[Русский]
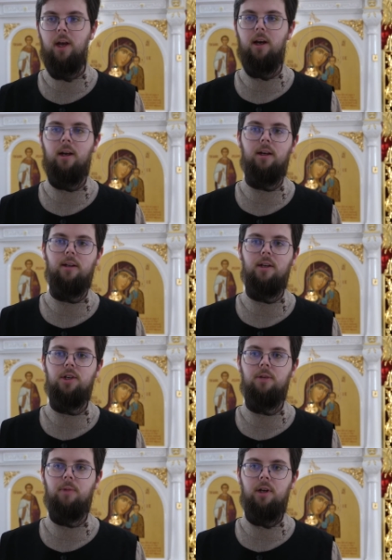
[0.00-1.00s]
а,
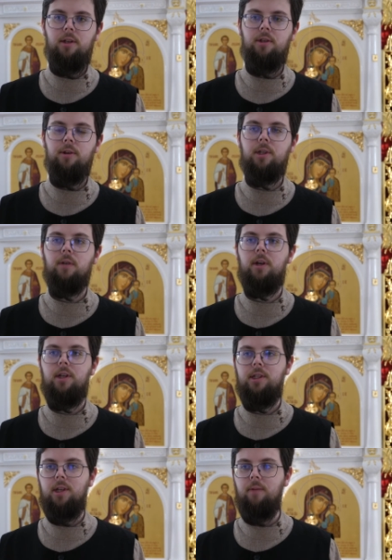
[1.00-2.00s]
наши братья и сестры во
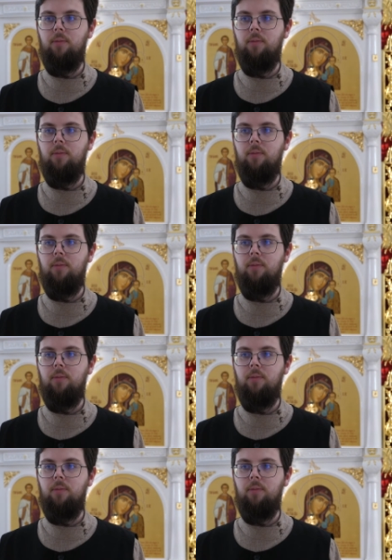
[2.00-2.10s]
Христе.